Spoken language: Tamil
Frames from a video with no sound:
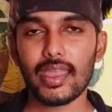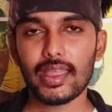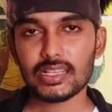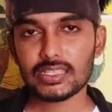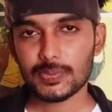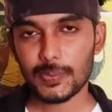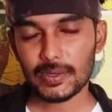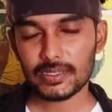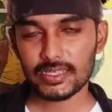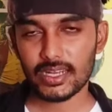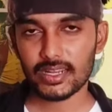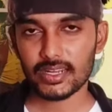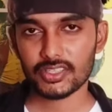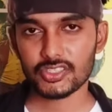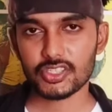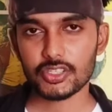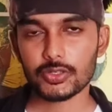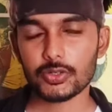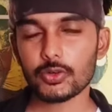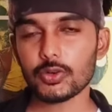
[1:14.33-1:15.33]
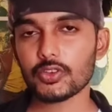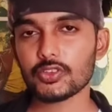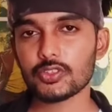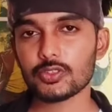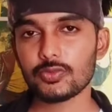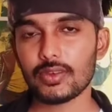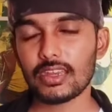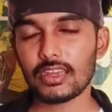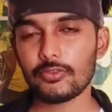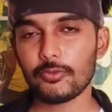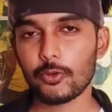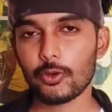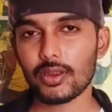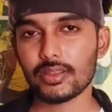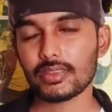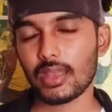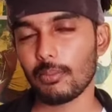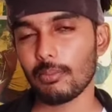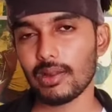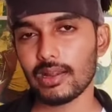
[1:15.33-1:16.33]
இன்ஸ்பெக்டர் ரிஷி டூ தௌசண்ட் டுவெண்ட்டி
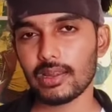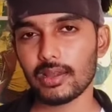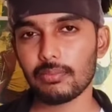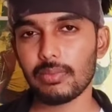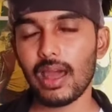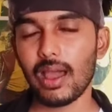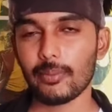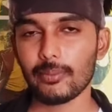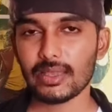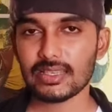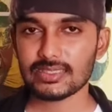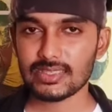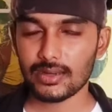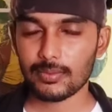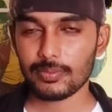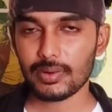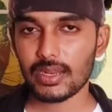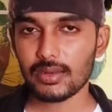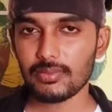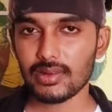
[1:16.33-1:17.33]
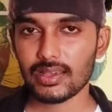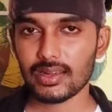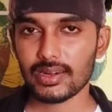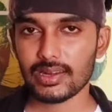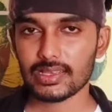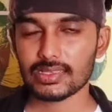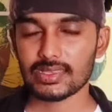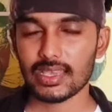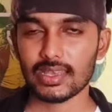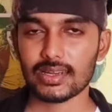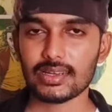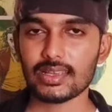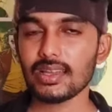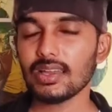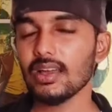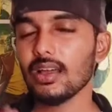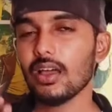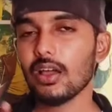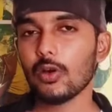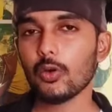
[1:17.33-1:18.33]
ஃபோரில் தமிழ் டபுளாக அமேசான் பிரைமில் ரிலீஸ் ஆயிருக்க
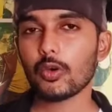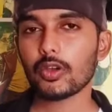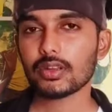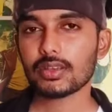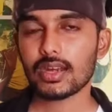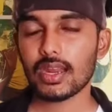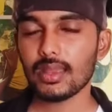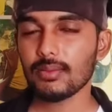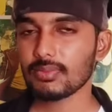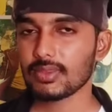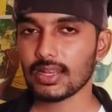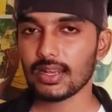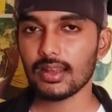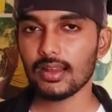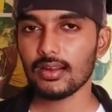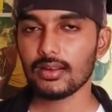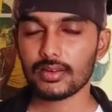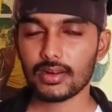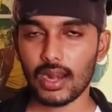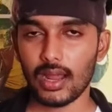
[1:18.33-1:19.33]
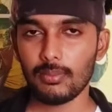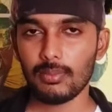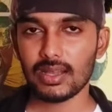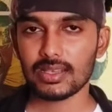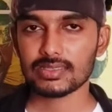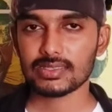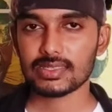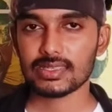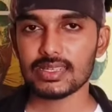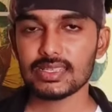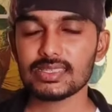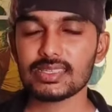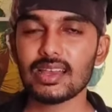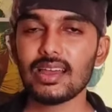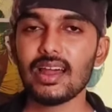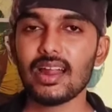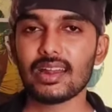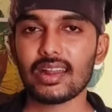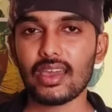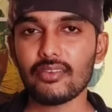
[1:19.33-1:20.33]
ஒரு க்ரைம் த்ரில்லர் ட்ராமா சீரிஸ்
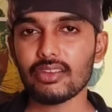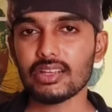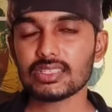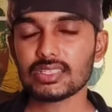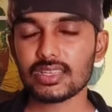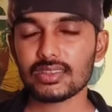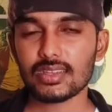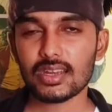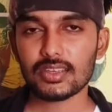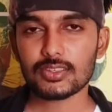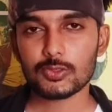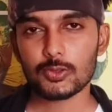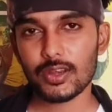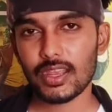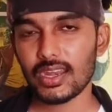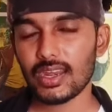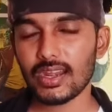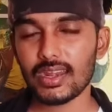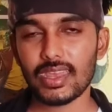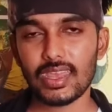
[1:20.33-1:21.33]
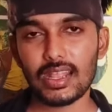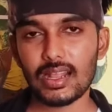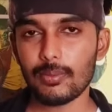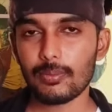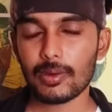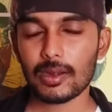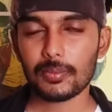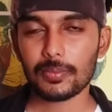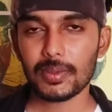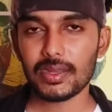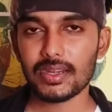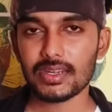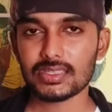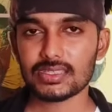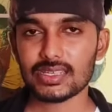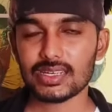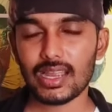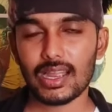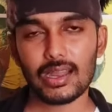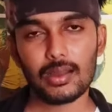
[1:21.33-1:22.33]
நவீன் சந்திரா நான் ஏகப்பட்ட பேர்
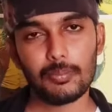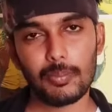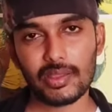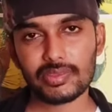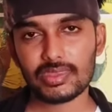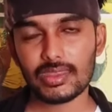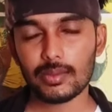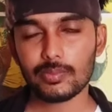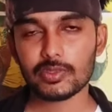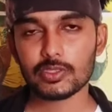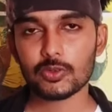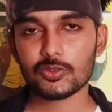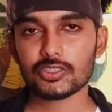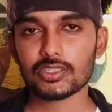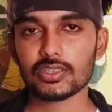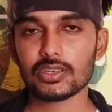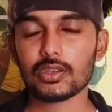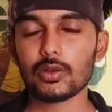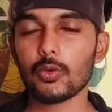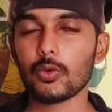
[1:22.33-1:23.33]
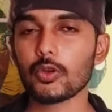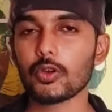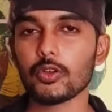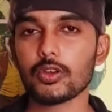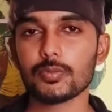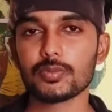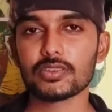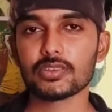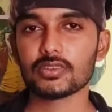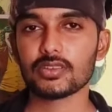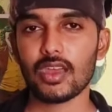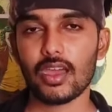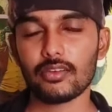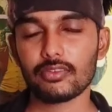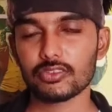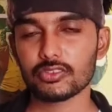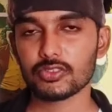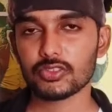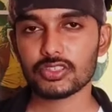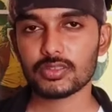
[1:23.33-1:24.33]
நடிச்சிருக்காங்க பத்து எபிசோட்ஸ் இருக்குது ஒரு ஒரு எபிசோட்
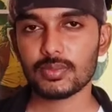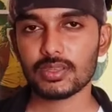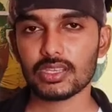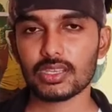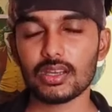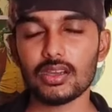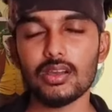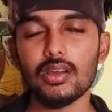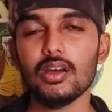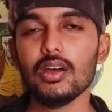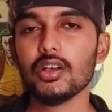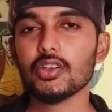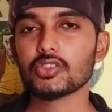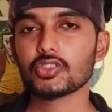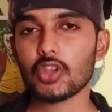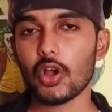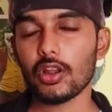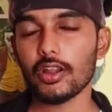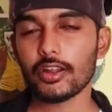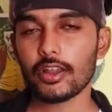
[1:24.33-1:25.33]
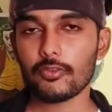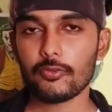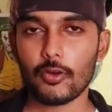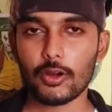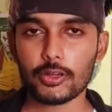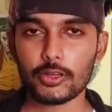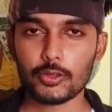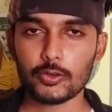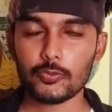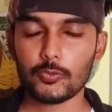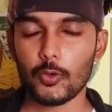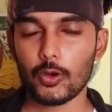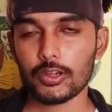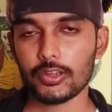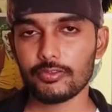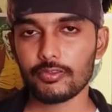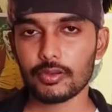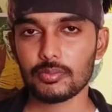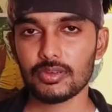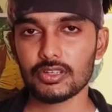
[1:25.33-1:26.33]
ஆவரேஜ் டியூரேஷன் பார்த்தீங்கன்னா சாலிடாக ஃபார்ட்டி டு
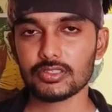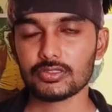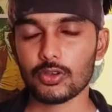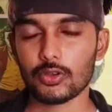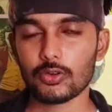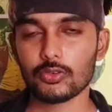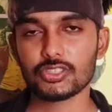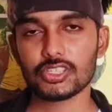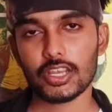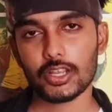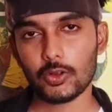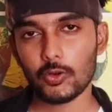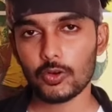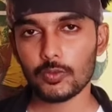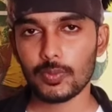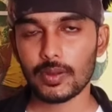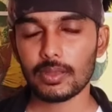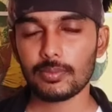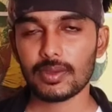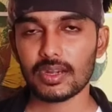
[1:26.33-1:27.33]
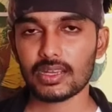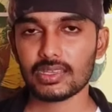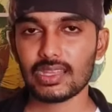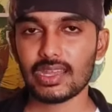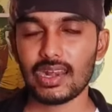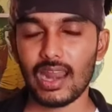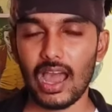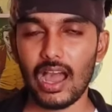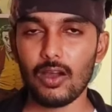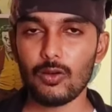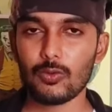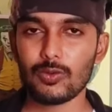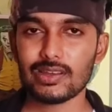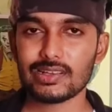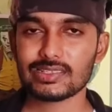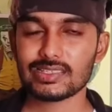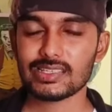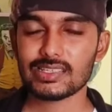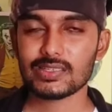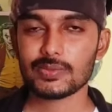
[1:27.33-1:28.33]
ஃபார்ட்டி ஃபைவ் மினிட்ஸ் வரும் செக் அவுட் பண்ணி பாருங்க தான் நான்
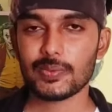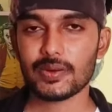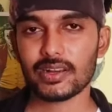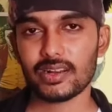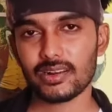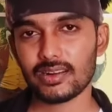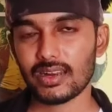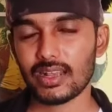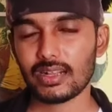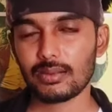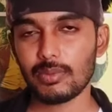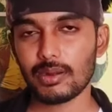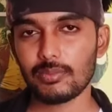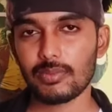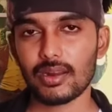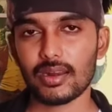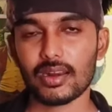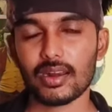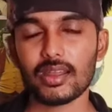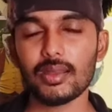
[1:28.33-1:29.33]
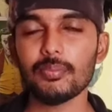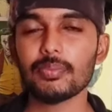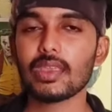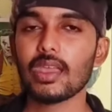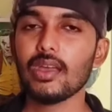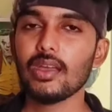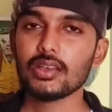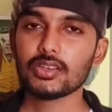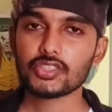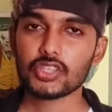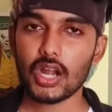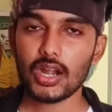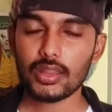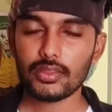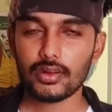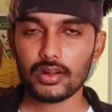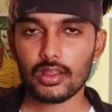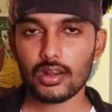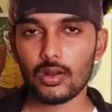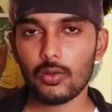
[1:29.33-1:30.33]
உங்களுக்கு சஜஸ்ட் பண்ணுறேன் ரெக்கமெண்ட் பண்ணுறேன்
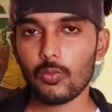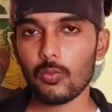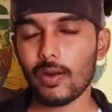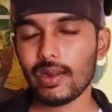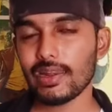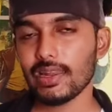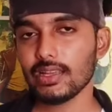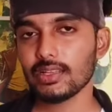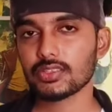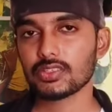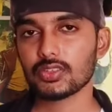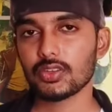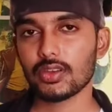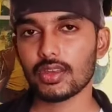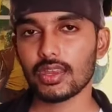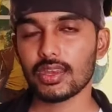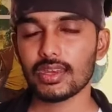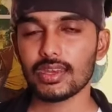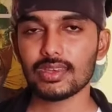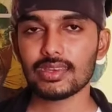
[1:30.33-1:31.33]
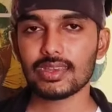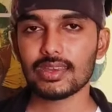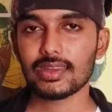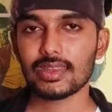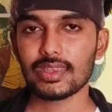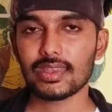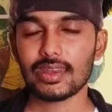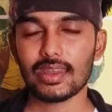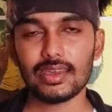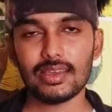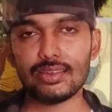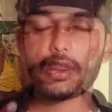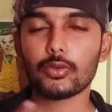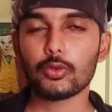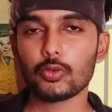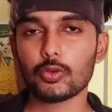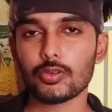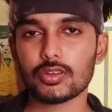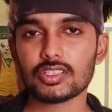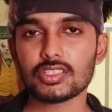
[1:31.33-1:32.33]
ஷாலனோட நான் ஒன் லைன் ஸ்டோரி என்னன்னு கேட்டிங்கன்னா
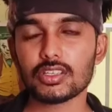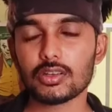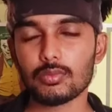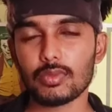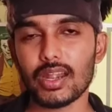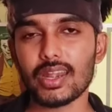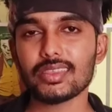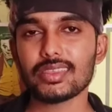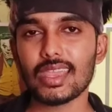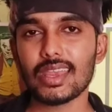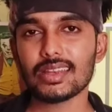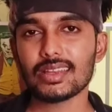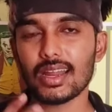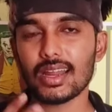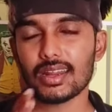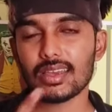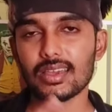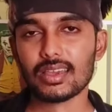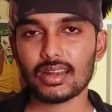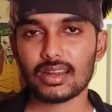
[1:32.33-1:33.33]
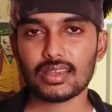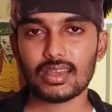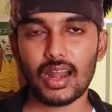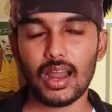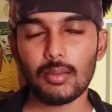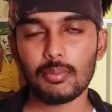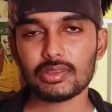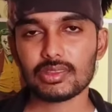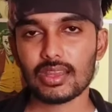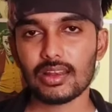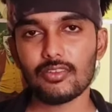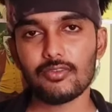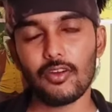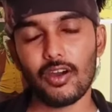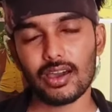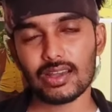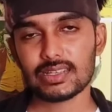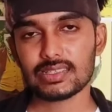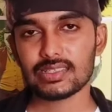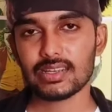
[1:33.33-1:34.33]
நூறு வருஷத்துக்கு முன்னாடி தேன்காடுங்கிற கிராமத்தில்
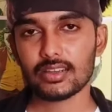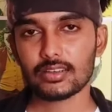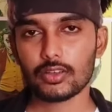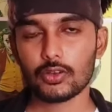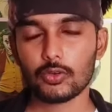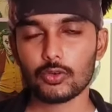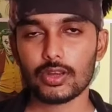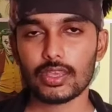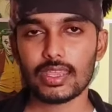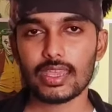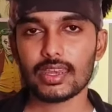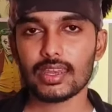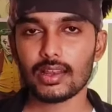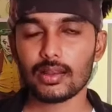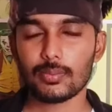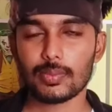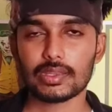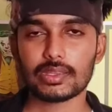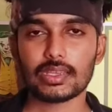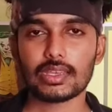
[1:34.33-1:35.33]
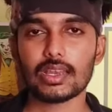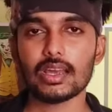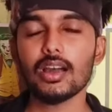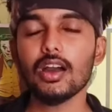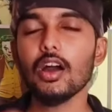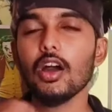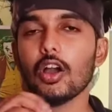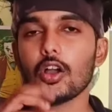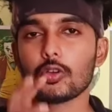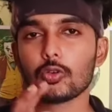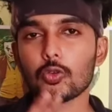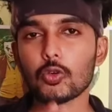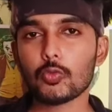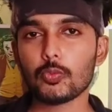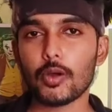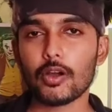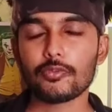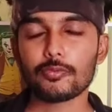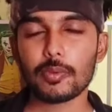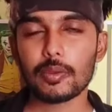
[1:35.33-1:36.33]
ஃபாரஸ்ட்டில் இருக்கக்கூடிய ஏரியாவில் பார்த்தீங்கன்னா
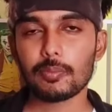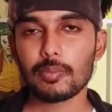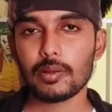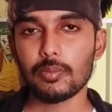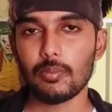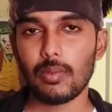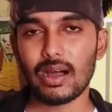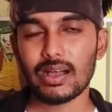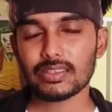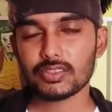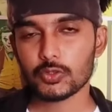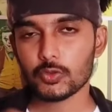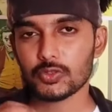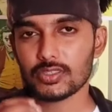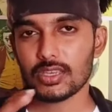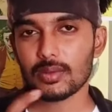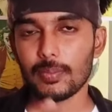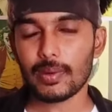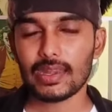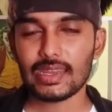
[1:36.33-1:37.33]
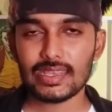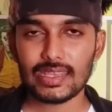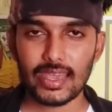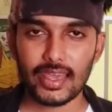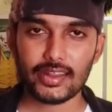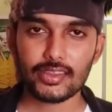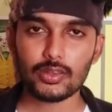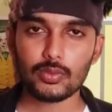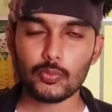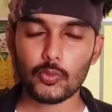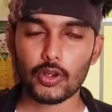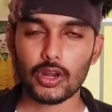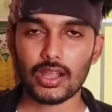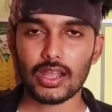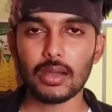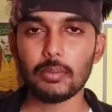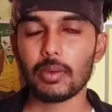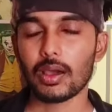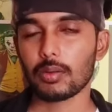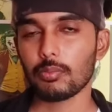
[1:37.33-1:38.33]
குரூப் ஆஃப் பீப்புள் மாஸ் சூசைட் பண்ணி இறந்து
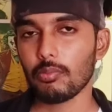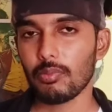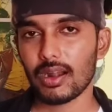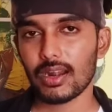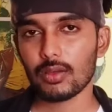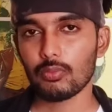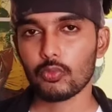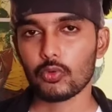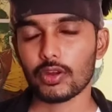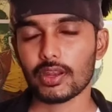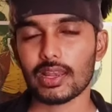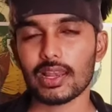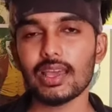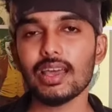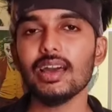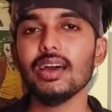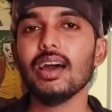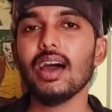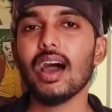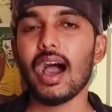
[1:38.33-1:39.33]
போகிறாங்க மர்மமான முறையில்